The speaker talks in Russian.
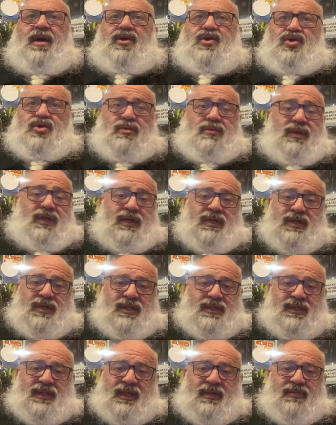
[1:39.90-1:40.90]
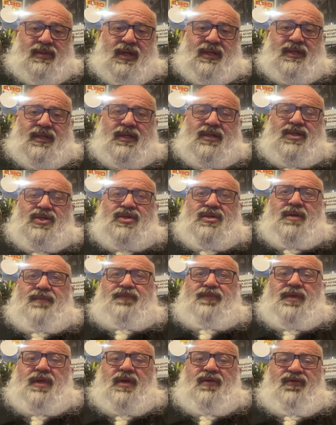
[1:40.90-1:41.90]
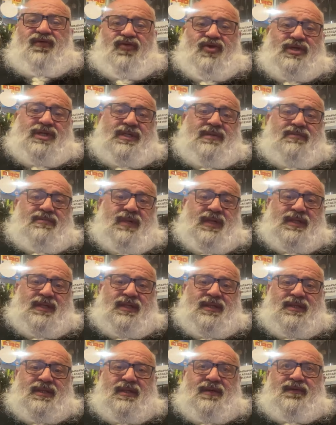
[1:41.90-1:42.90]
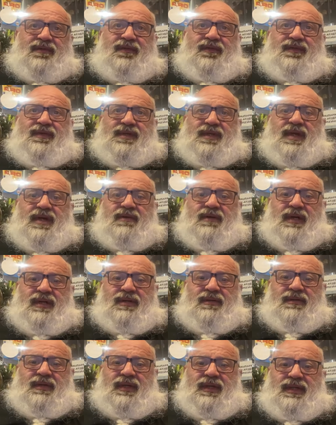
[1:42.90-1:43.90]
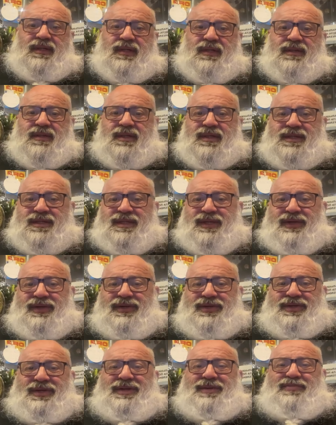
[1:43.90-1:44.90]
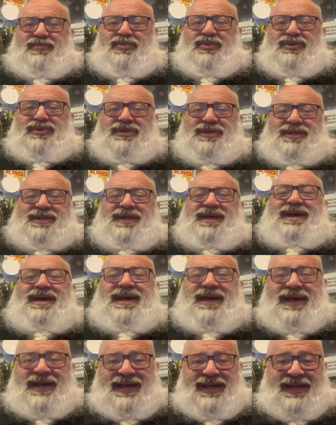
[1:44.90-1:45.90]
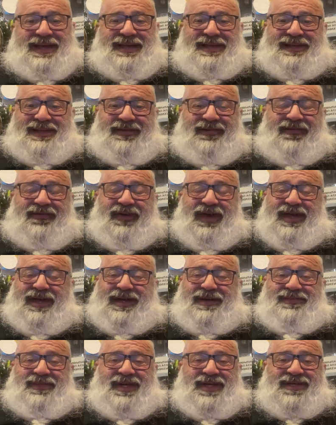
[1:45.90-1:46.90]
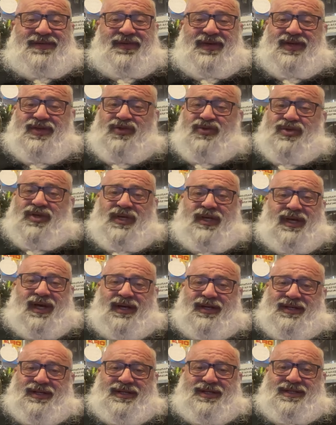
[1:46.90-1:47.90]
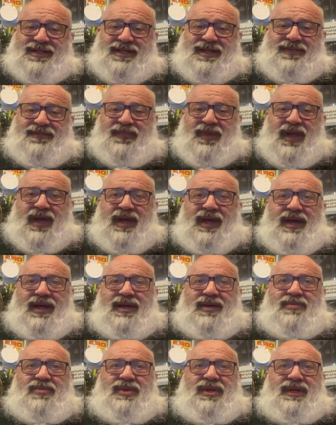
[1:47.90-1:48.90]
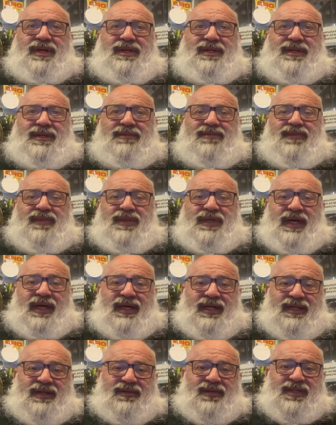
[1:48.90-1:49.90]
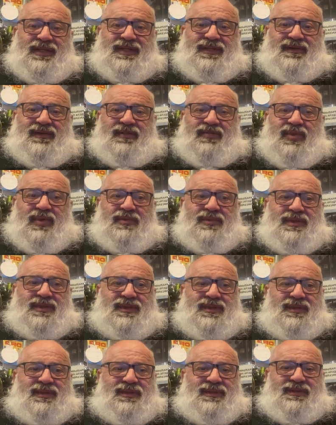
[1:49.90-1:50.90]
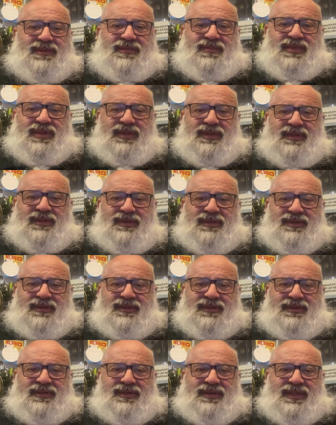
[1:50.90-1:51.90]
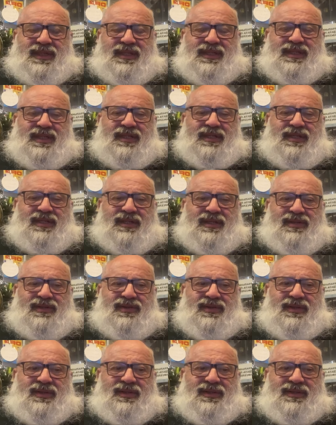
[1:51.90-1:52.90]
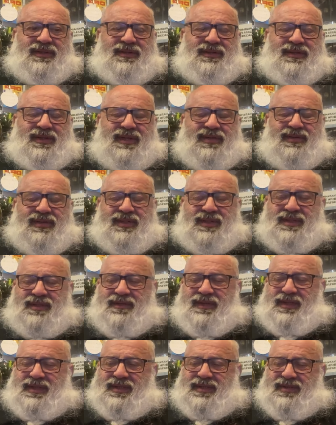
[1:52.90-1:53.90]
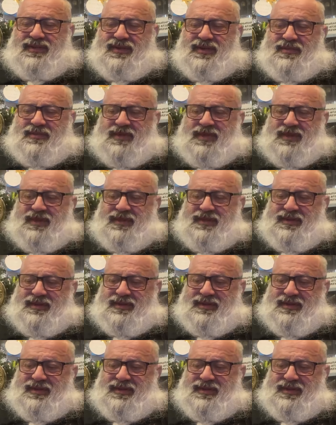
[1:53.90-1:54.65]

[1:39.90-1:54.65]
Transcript: чтобы их не оскорблять, конечно, 8 месяцев захватывал этот населенный пункт. И это фейком назвать ну никак нельзя. И при этом, до этого, если вы помните, был э, соседний какой-то, как он назывался-то, господи,